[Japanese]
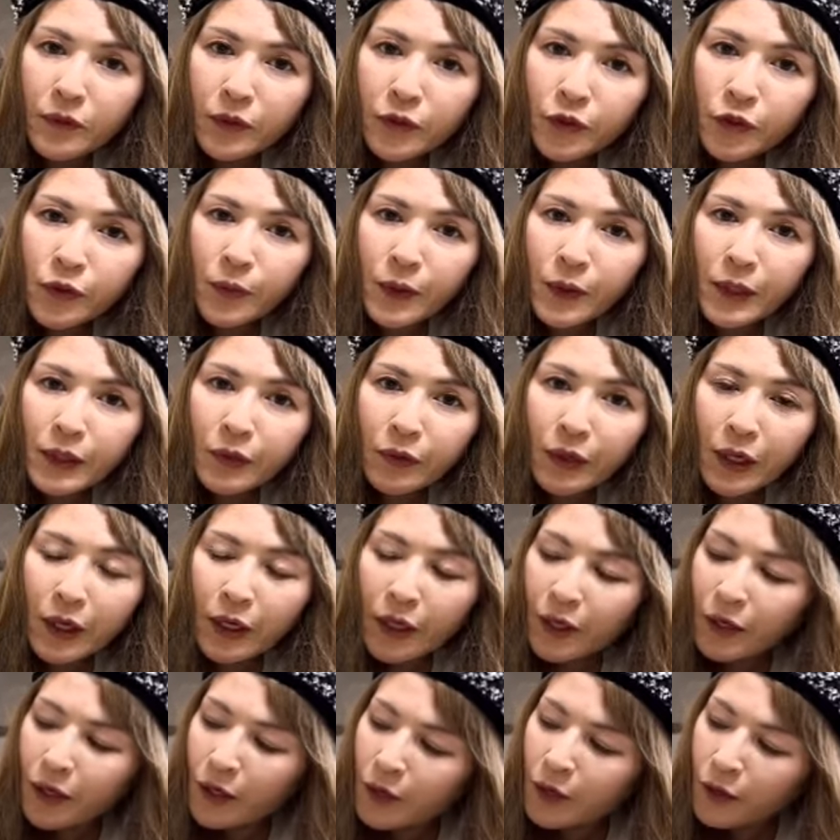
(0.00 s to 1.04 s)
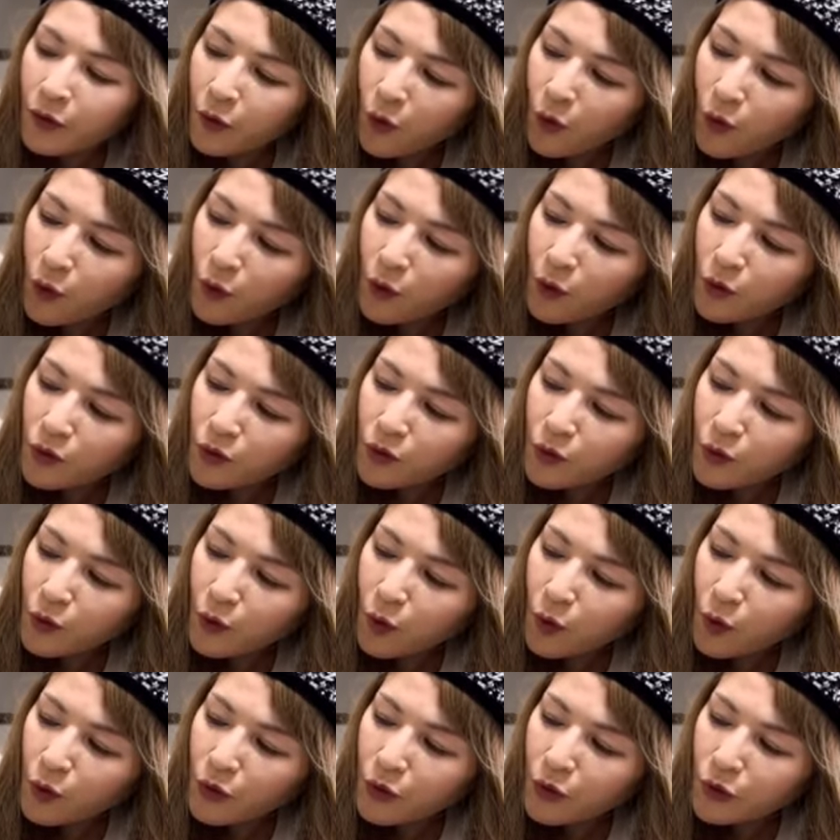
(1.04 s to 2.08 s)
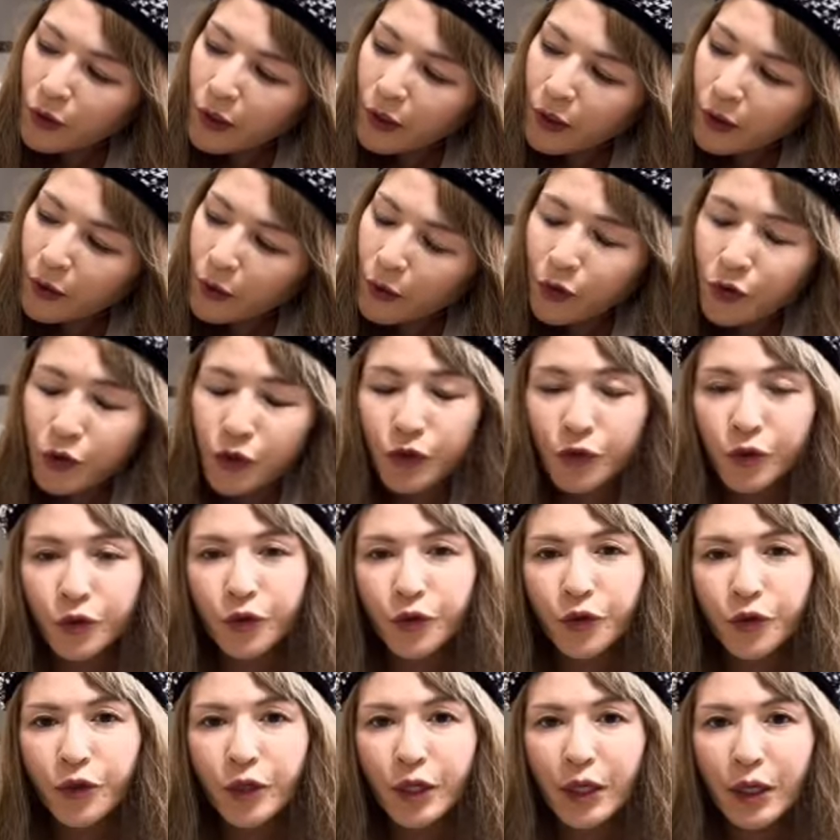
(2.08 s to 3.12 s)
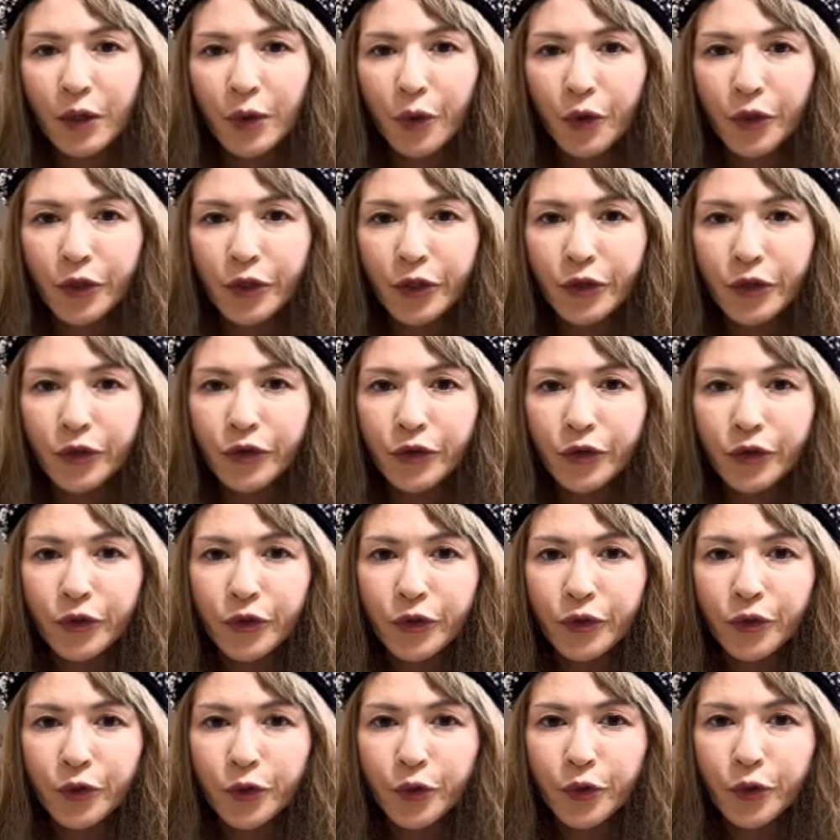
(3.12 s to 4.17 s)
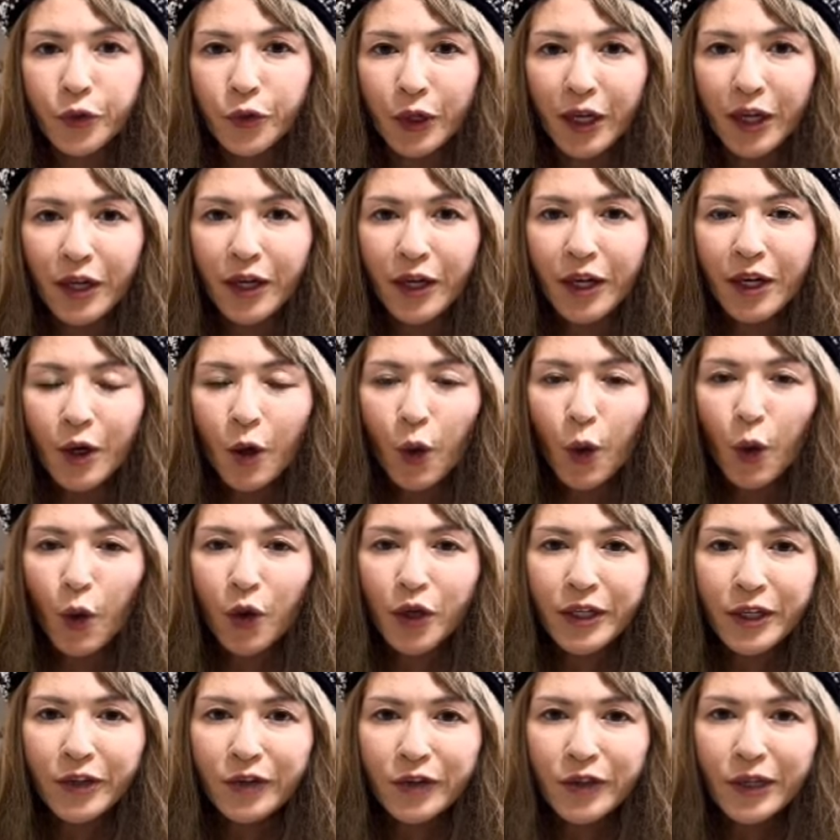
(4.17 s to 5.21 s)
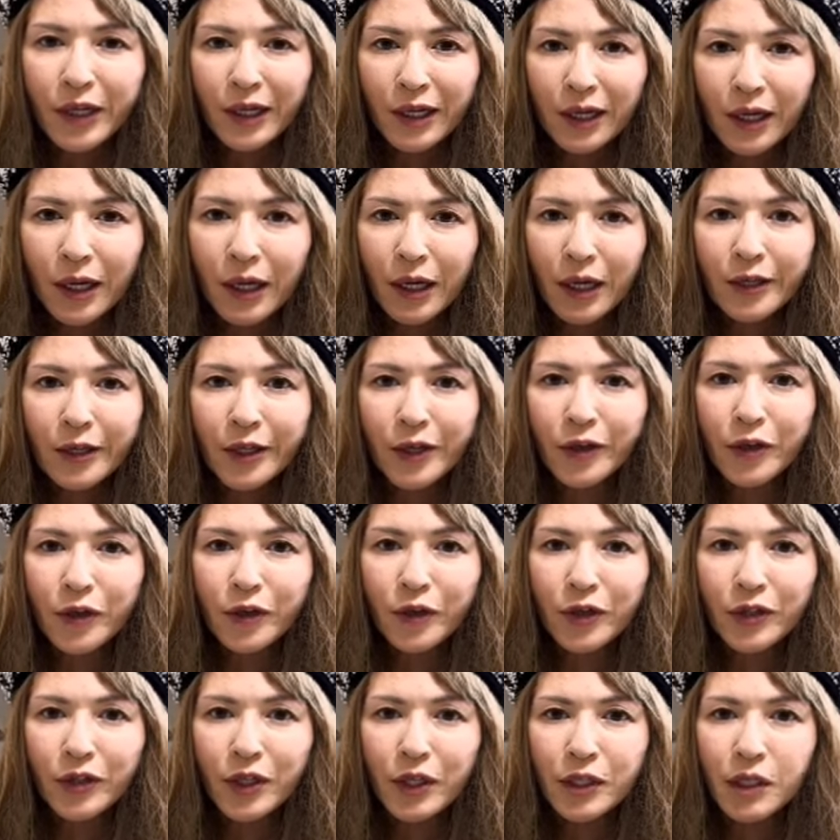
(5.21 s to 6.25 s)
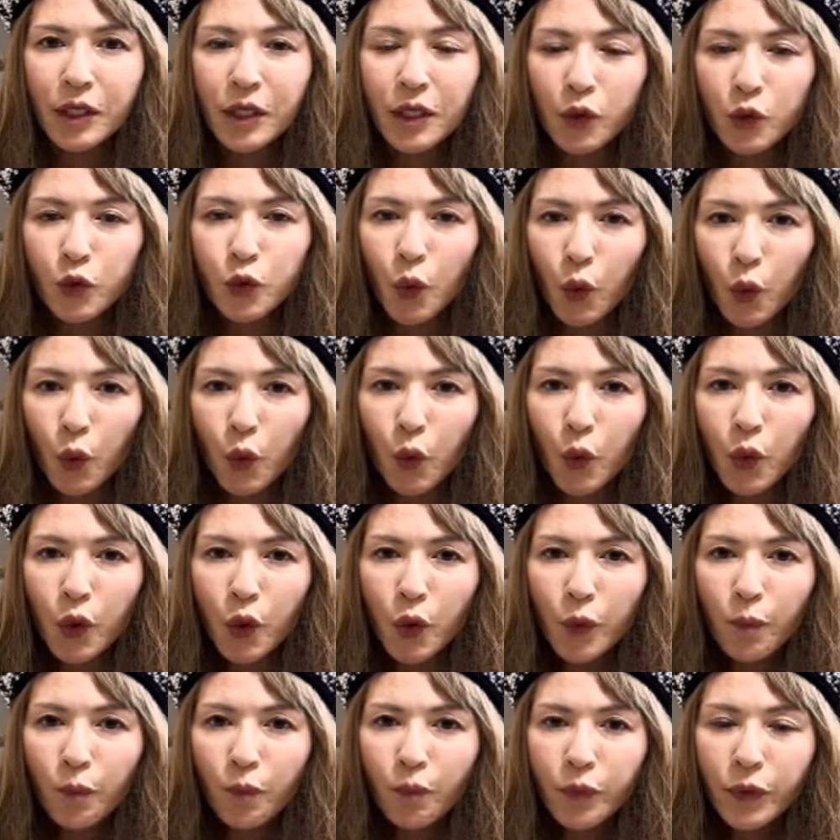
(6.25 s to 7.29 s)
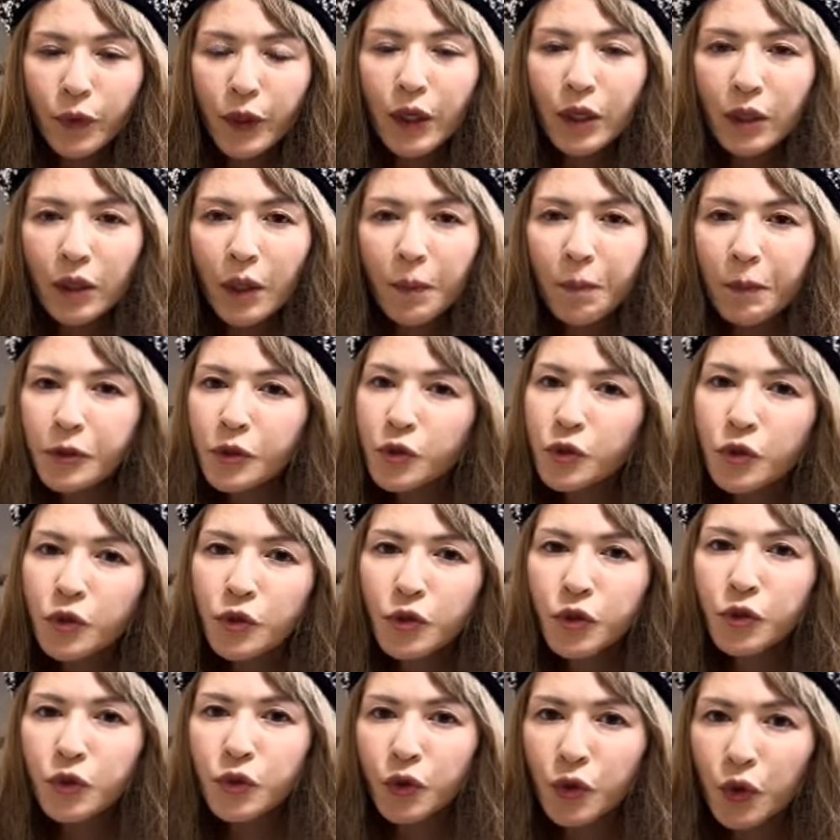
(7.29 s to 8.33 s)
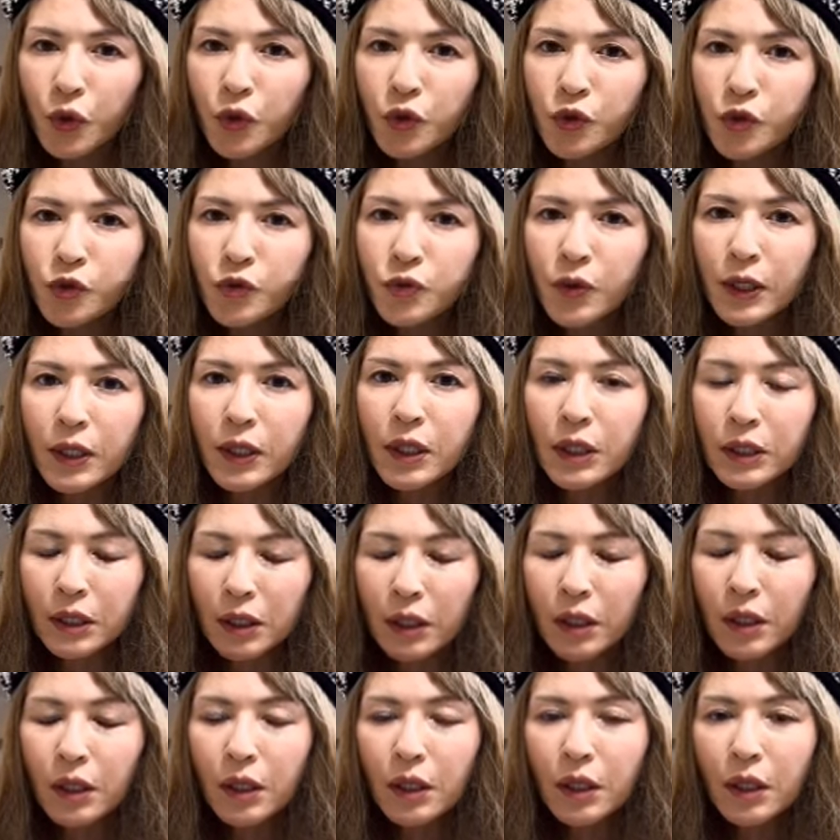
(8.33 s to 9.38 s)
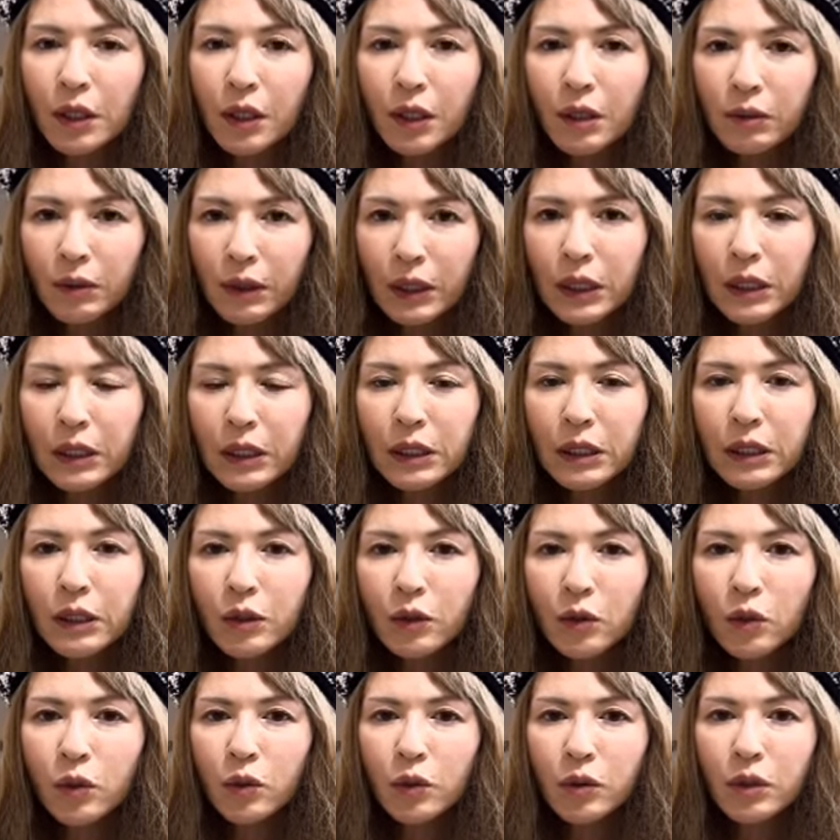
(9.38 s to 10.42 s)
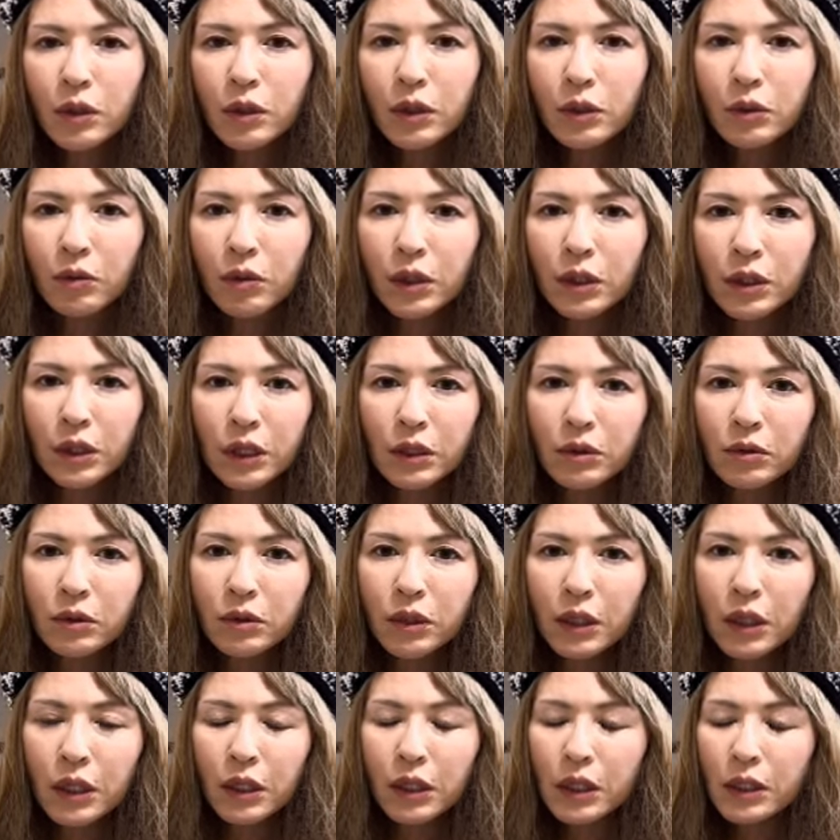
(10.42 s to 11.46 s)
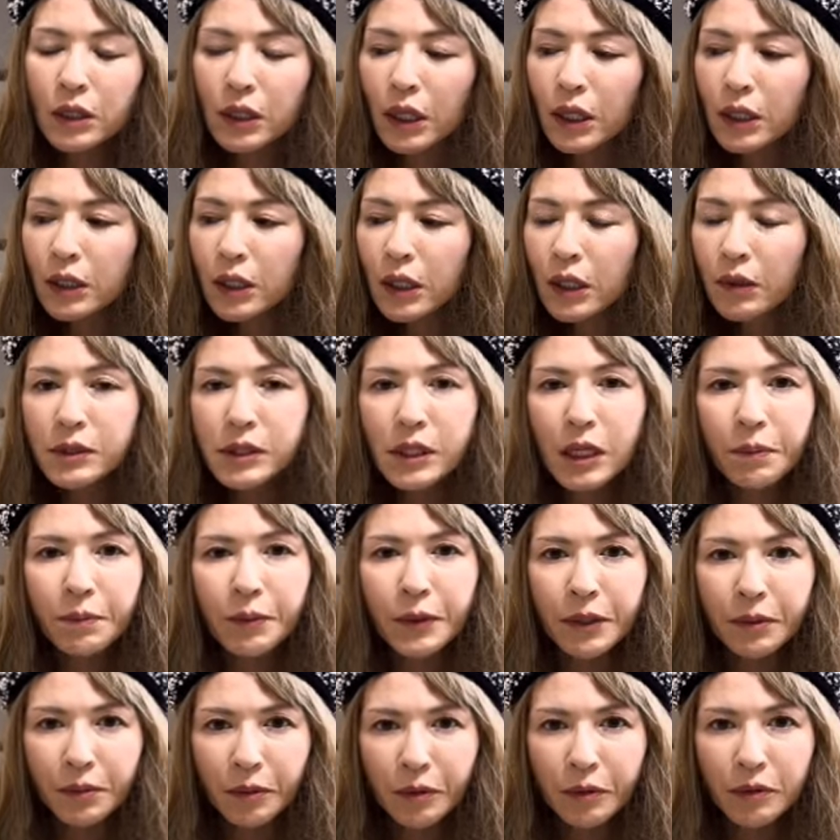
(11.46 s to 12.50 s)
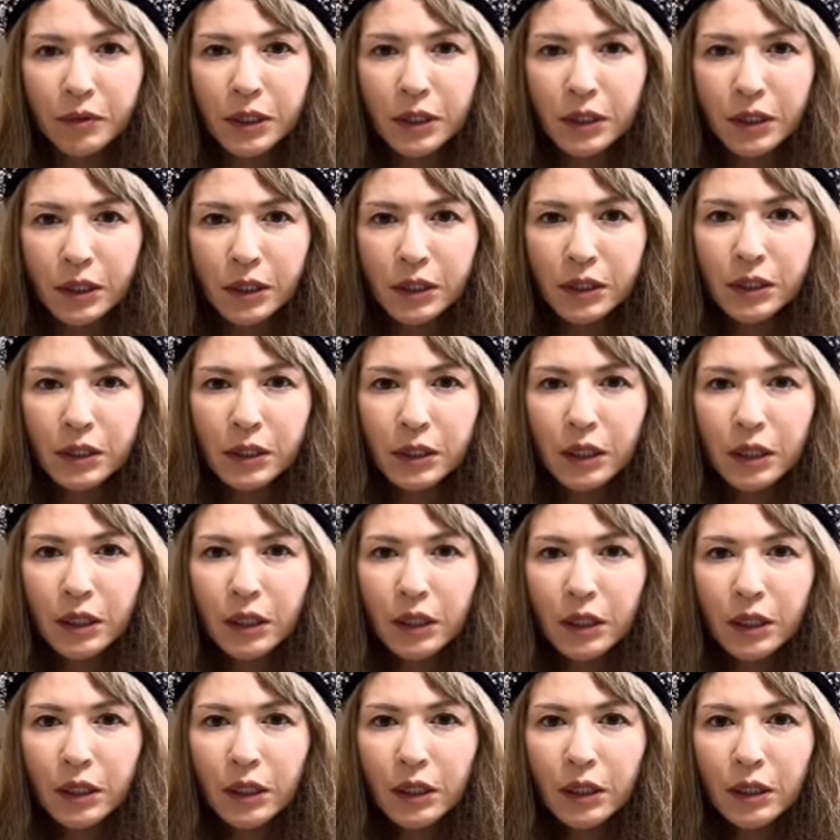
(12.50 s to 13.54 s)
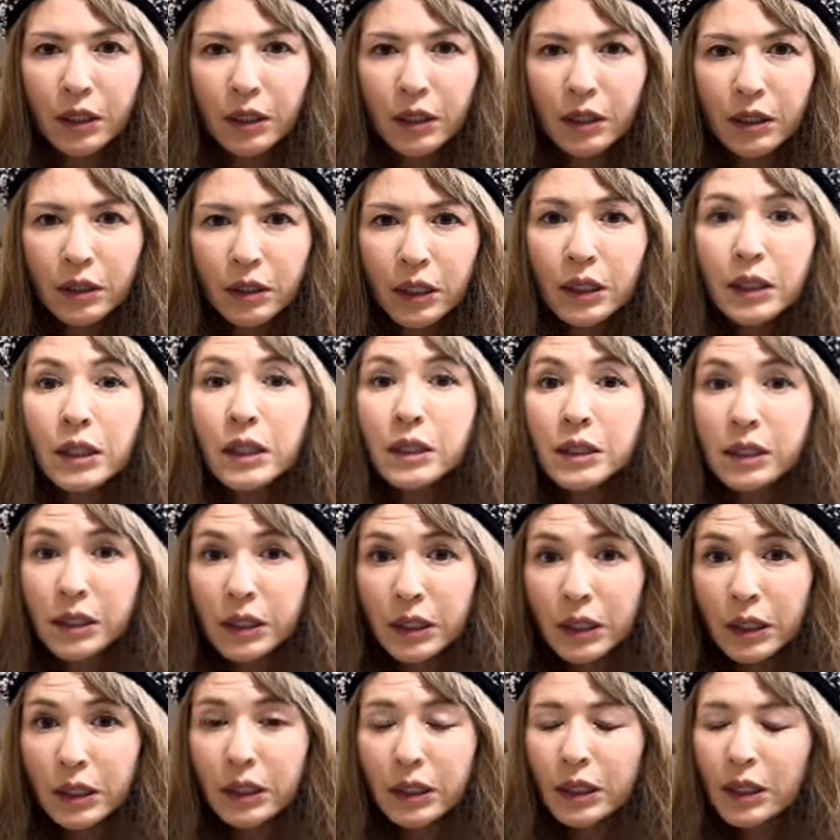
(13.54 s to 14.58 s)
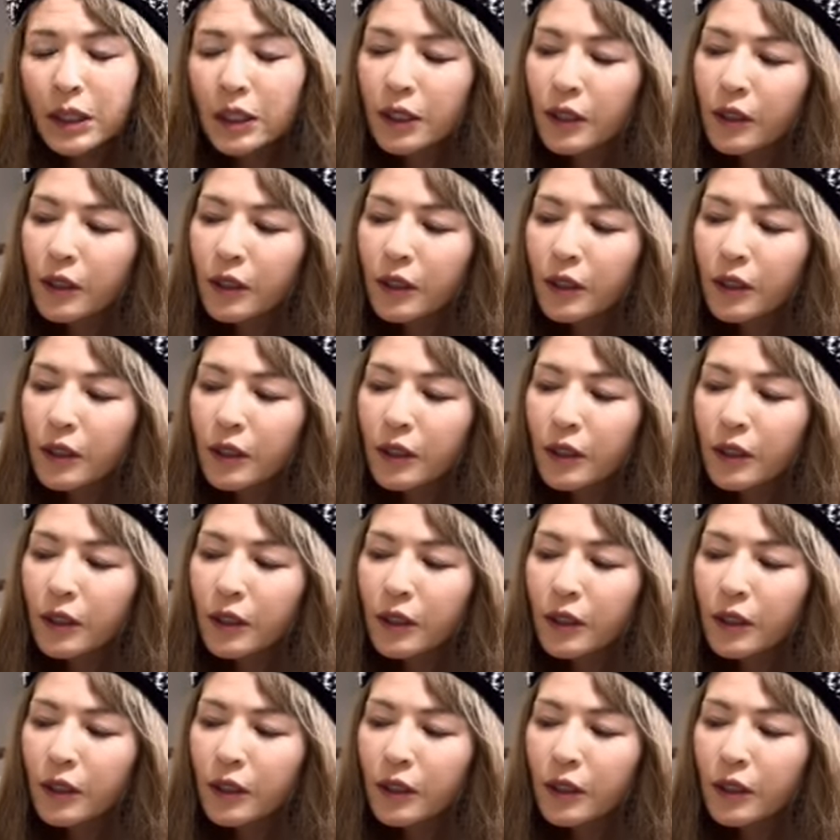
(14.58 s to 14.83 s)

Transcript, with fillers: つまりは、豪豪土性を中級から追い出すっていうことは、追い出すから案件札が立ち上がるの。だからやっぱ中級の座り方は心得ておかないとならない。来年は三匹木星です。ただし、